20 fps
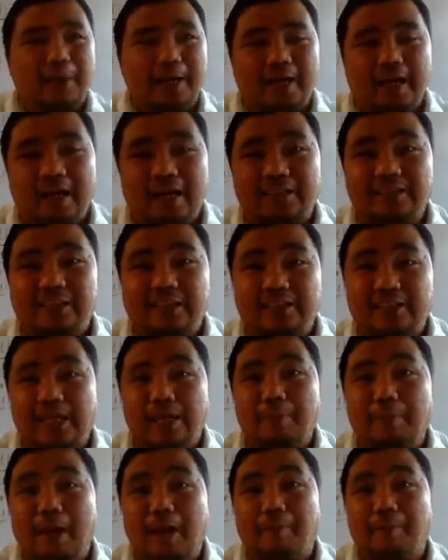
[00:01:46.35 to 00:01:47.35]
para kang
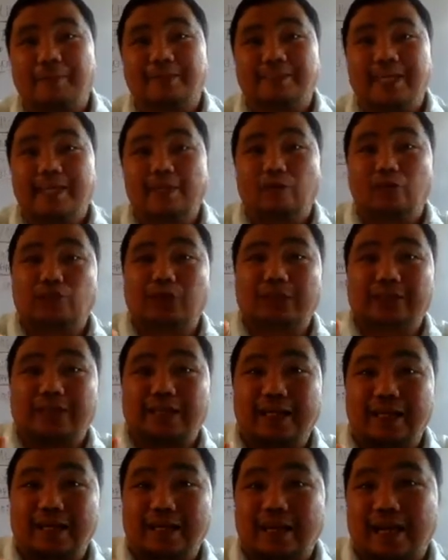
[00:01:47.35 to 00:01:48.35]
Azazel makapasaylo sa
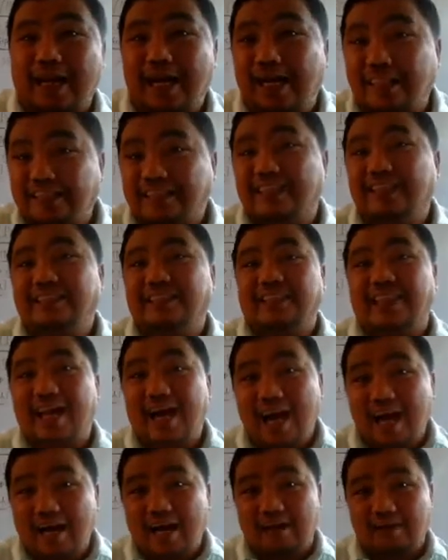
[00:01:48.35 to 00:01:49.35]
tanang klasing
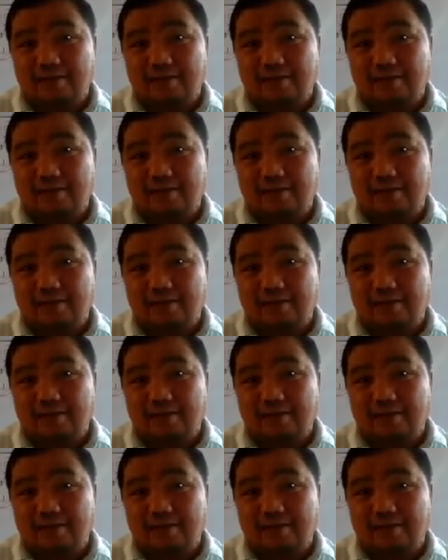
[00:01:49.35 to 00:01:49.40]
sala.